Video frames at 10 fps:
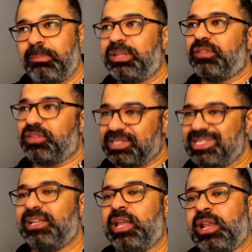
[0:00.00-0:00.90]

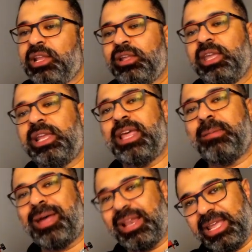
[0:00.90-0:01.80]
بتفاصيل
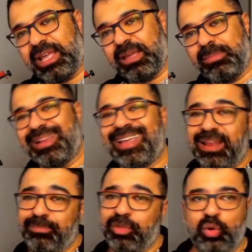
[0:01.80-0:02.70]
الانقلاب عليها
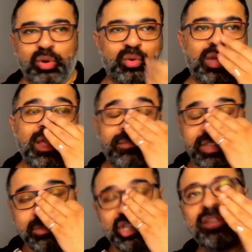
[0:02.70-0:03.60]
بالكلام ده كله
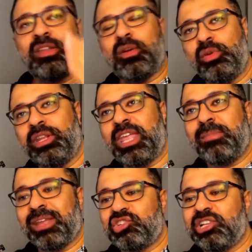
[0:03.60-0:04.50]
دي مش هقدر اقول ان هي
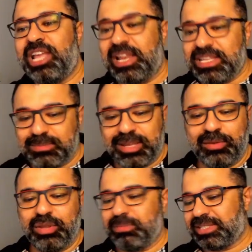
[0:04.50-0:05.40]
ما كانش ليها لازمه
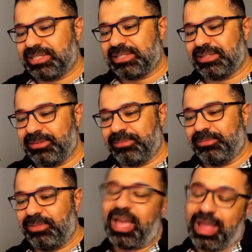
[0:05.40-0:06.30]
قوي بس
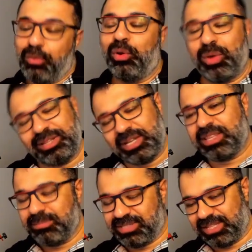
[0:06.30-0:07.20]
يعني او الوقت اللي
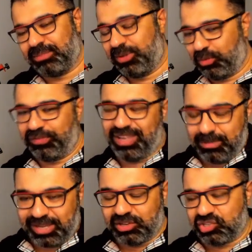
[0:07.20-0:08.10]
تم استثماره فيها
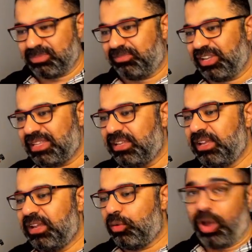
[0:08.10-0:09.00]
ما كانش بفايده
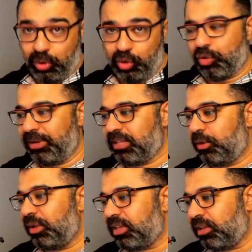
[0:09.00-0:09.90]
وهقول لكم ليه
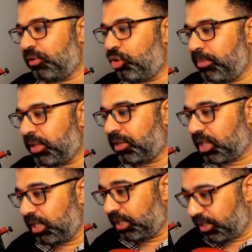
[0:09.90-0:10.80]
دلوقتي لان هو
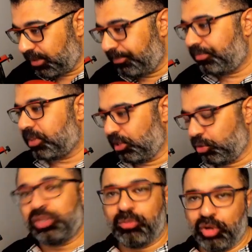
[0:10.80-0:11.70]
بينقلنا
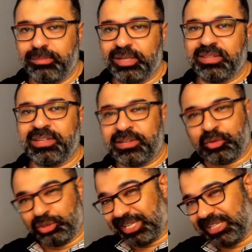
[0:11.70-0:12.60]
لنقطه مهمه جدا انا
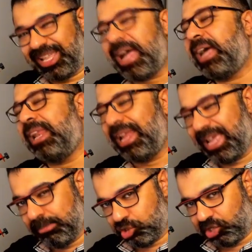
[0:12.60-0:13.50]
كنت خدتها على
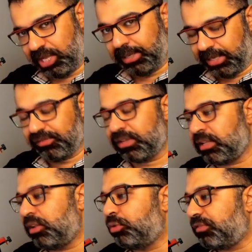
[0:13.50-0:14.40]
الهامش الحلقه اللي
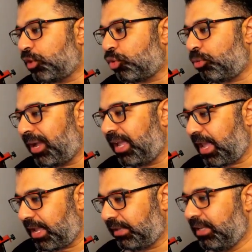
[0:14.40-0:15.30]
فاتت لو تفتكروا معايا
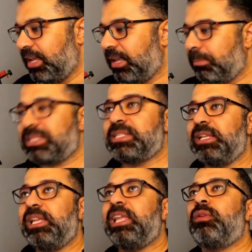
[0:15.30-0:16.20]
يعني بس
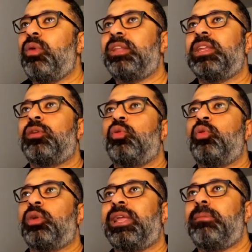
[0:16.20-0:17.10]
ليه الوقت ده
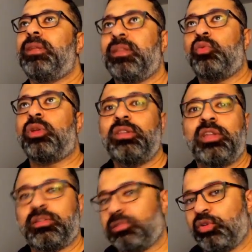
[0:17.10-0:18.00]
كله كلمتين ورد
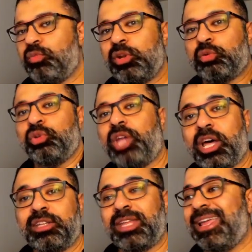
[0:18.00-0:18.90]
غطاهم وانا كنت
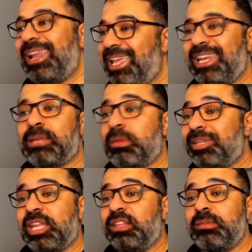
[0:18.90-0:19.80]
هقتنع لانك ما
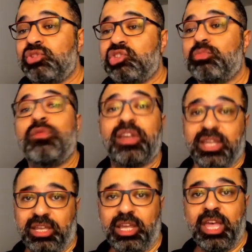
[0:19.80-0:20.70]
بتقدمش
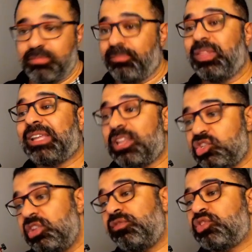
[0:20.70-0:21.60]
مفاجاه ما
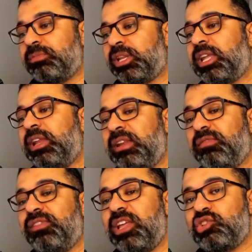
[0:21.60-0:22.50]
بنكتشفش من خلال
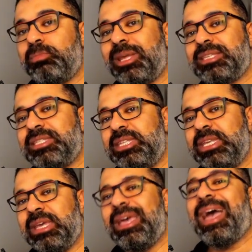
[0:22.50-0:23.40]
الفلاش باكس
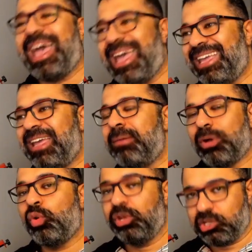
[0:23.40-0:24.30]
دي حاجه
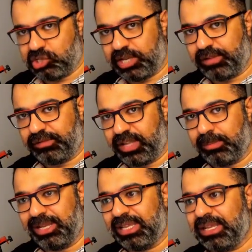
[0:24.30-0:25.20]
ما كناش نعرفها
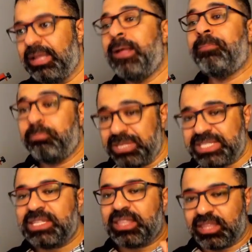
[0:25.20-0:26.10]
قبل كده
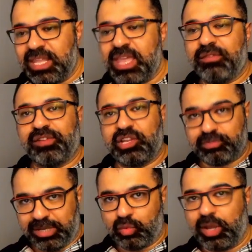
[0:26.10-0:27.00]
باستثناء فلاش
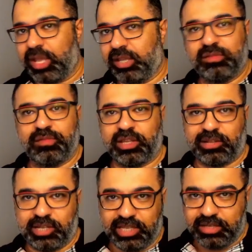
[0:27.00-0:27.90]
باك واحد
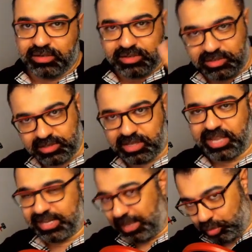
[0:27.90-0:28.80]
فقط لا غير
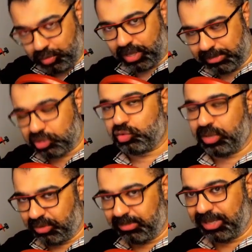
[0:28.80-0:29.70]
هرجع له كمان
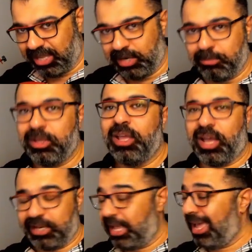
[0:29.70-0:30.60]
شويه وانا بتكلم
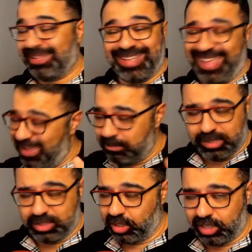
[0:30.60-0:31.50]
عن احد اهم
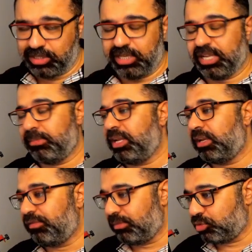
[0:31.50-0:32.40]
النقاط الايجابيه
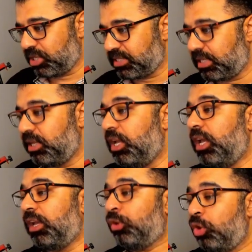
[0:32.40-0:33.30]
اللي في المسلسل.
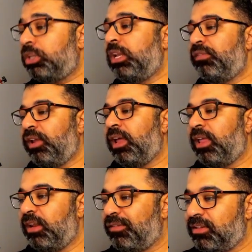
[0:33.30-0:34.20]
النقطه اللي في
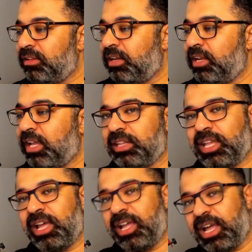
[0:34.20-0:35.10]
الحلقه اللي فاتت اللي انا
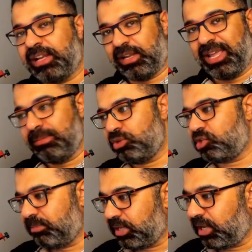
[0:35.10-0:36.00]
خدتها على
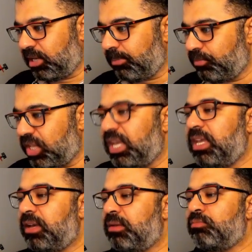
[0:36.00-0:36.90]
الهامش لما اتكلمت هي